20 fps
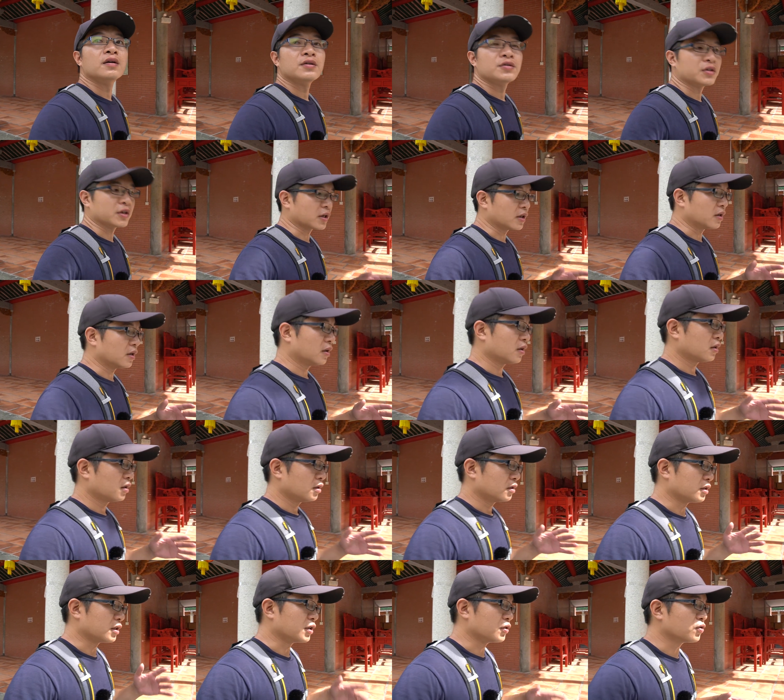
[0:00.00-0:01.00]
这个
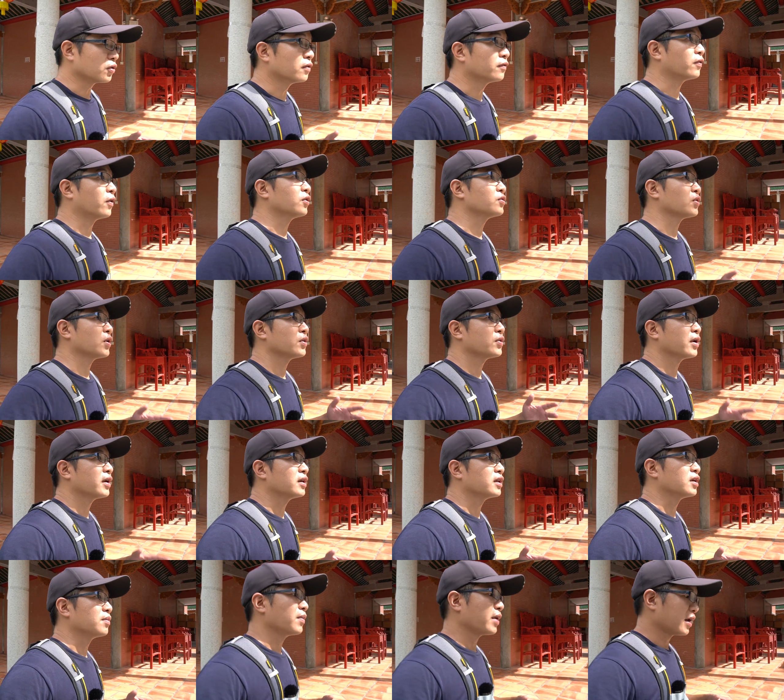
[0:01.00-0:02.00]
尼众佛学
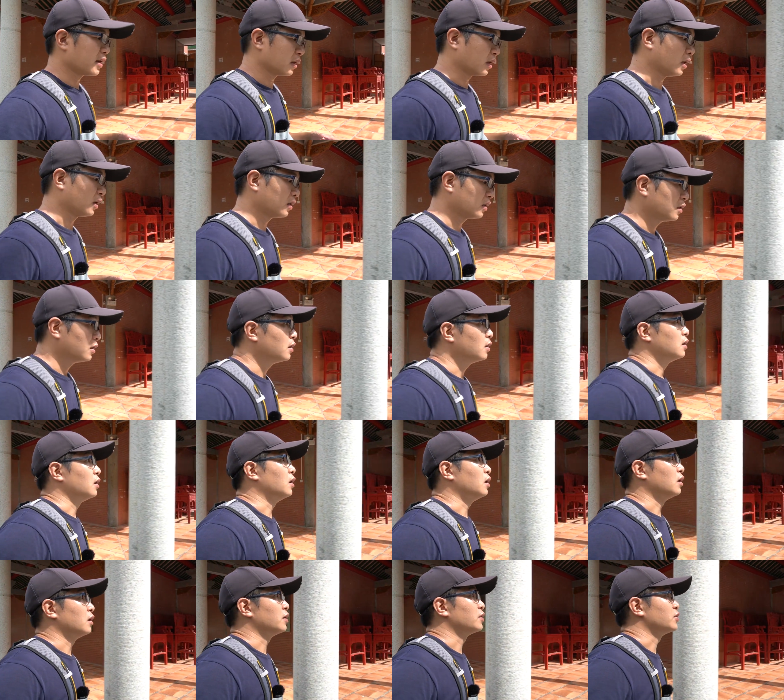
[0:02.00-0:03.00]
院里面呢，
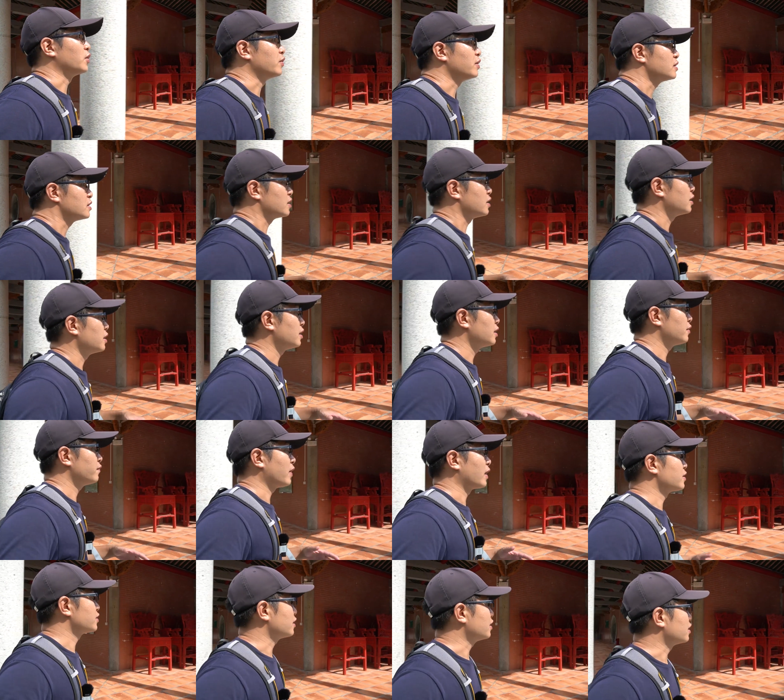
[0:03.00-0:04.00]
呃，有一些
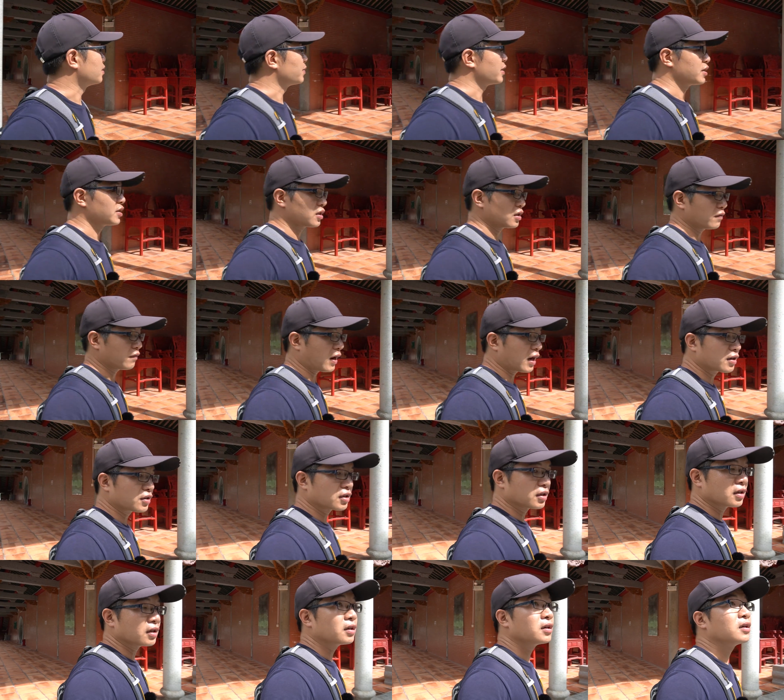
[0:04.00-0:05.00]
房间里面是放
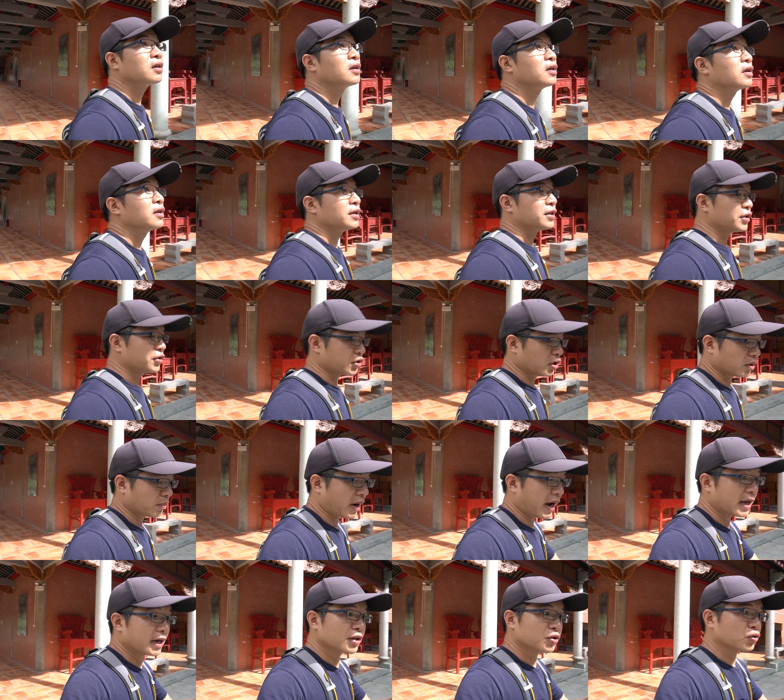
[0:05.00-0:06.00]
着一整
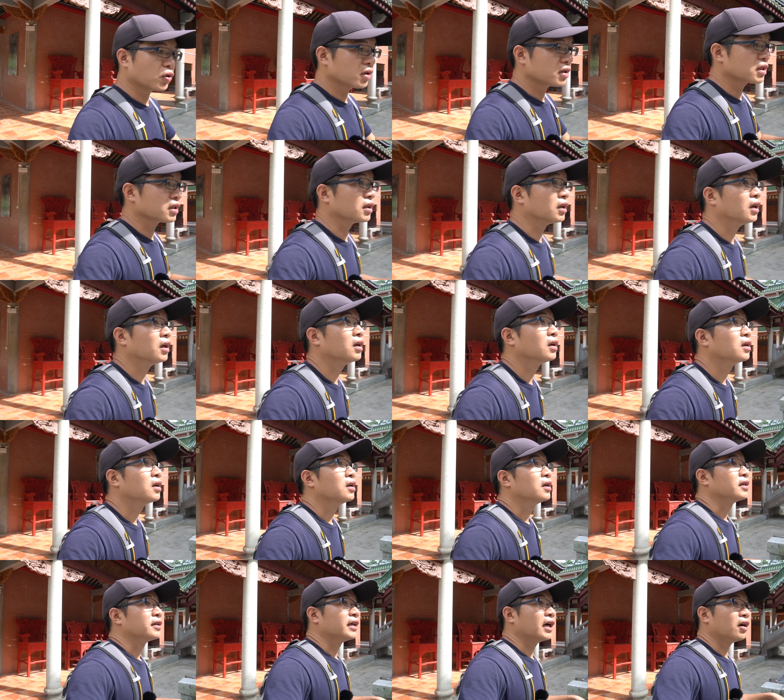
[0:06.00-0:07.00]
排的桌子哦，
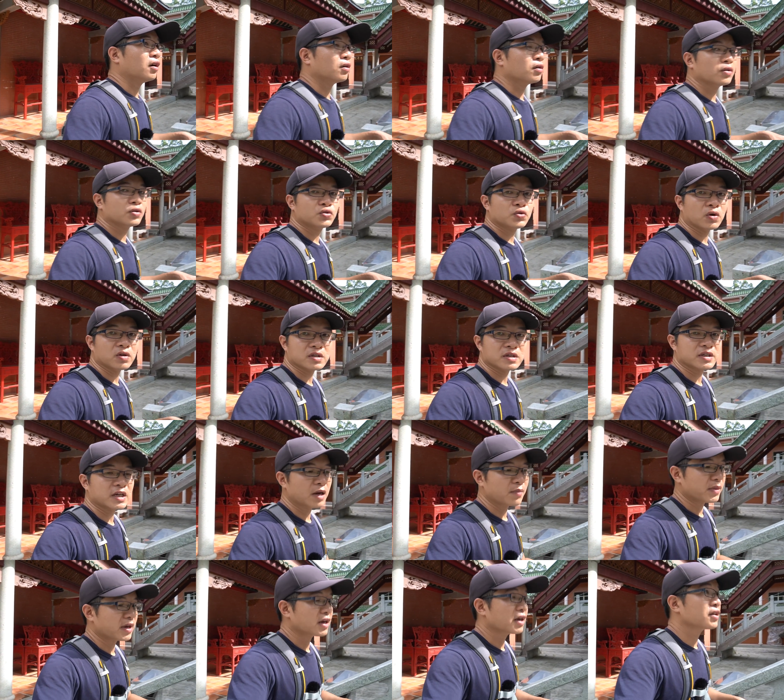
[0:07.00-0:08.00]
然后桌子
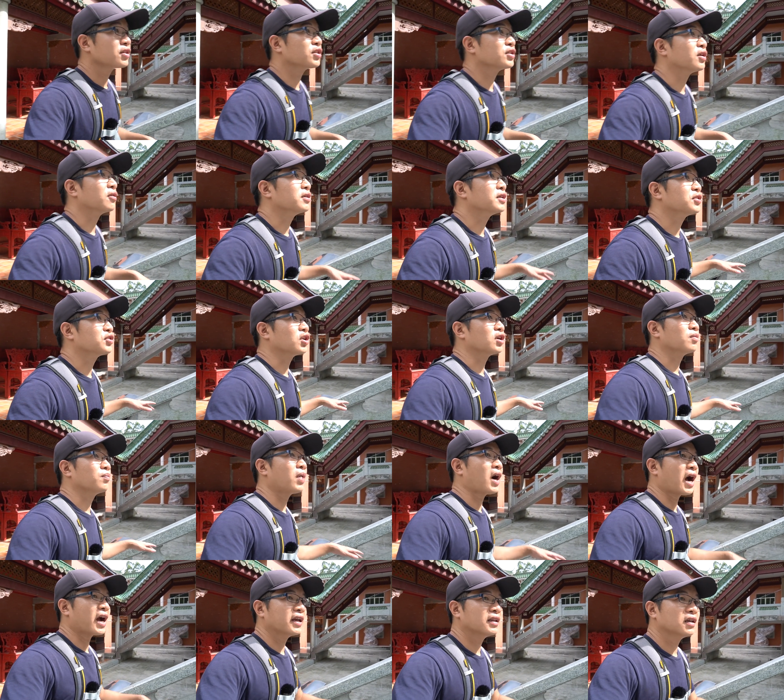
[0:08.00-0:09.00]
上面呢是有一整
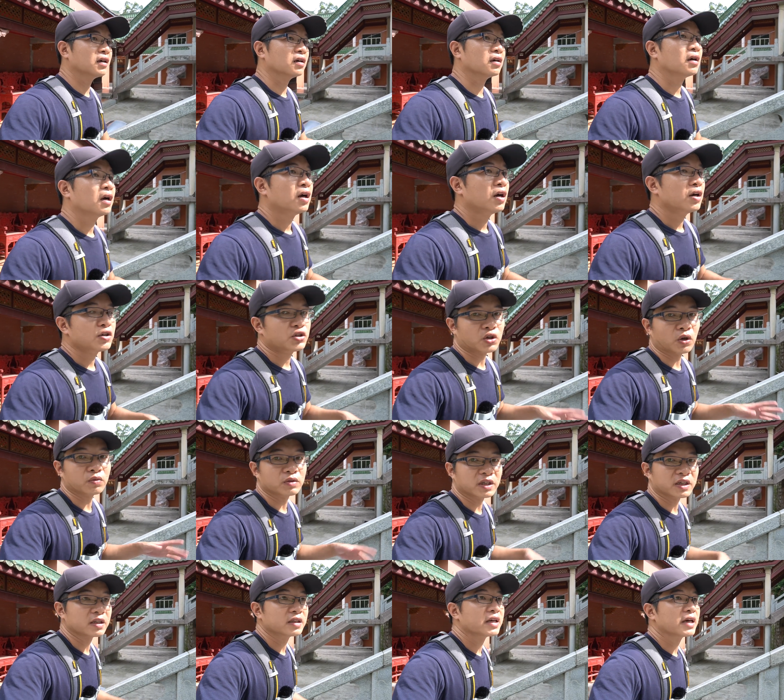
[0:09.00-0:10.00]
排的手
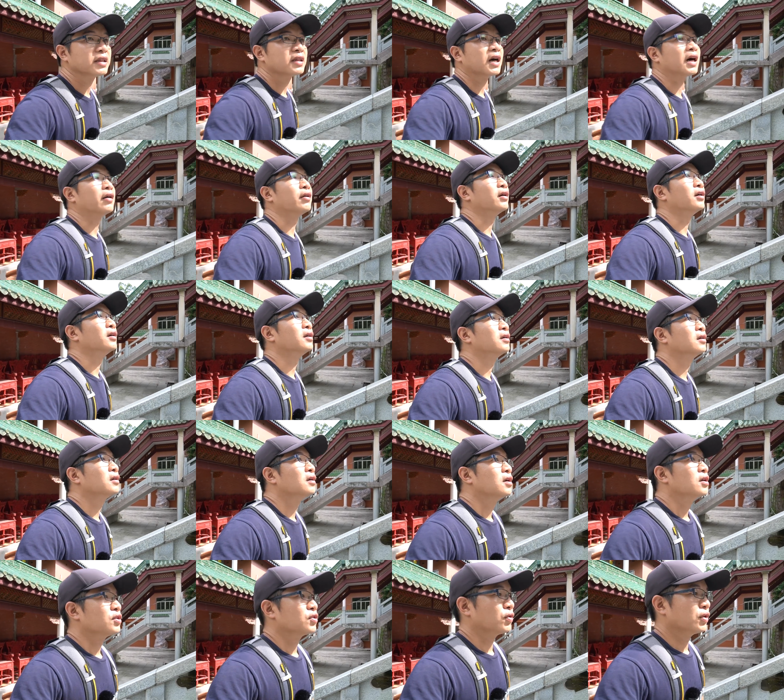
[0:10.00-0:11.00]
提电脑哦，
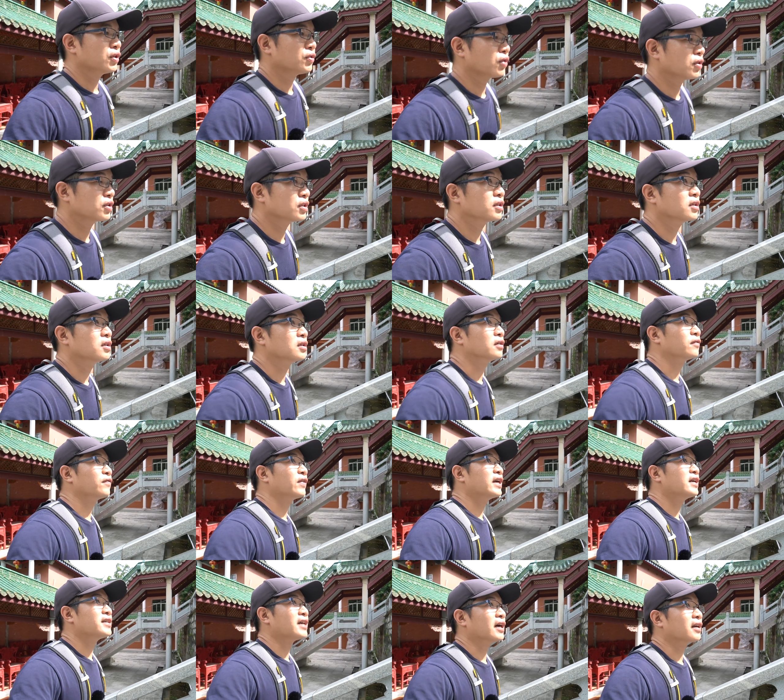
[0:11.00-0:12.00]
所以说是
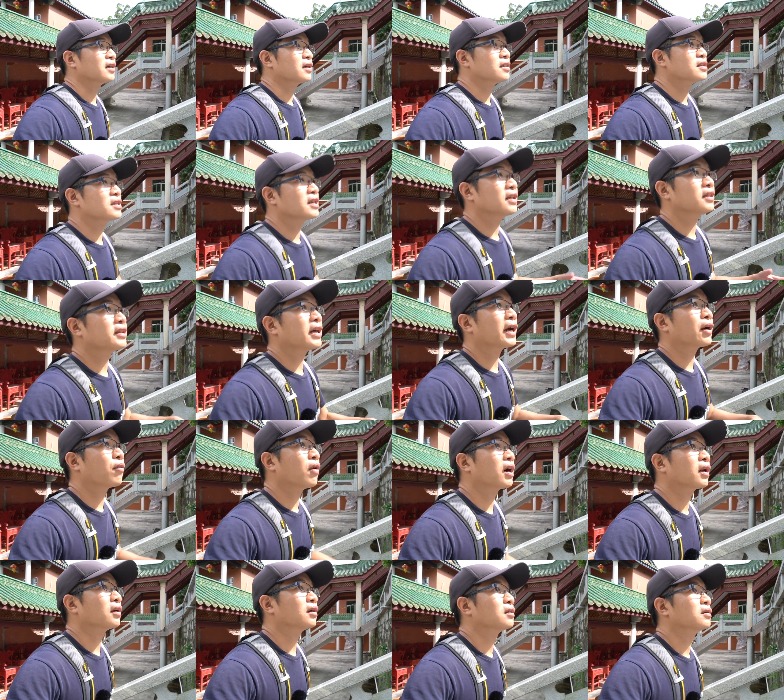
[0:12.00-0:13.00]
非常的现代
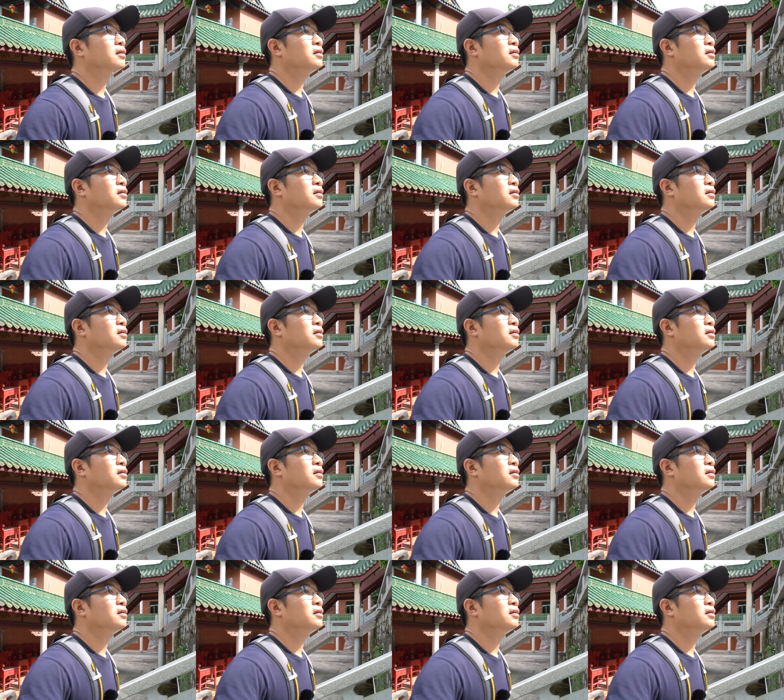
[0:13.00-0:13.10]
化的。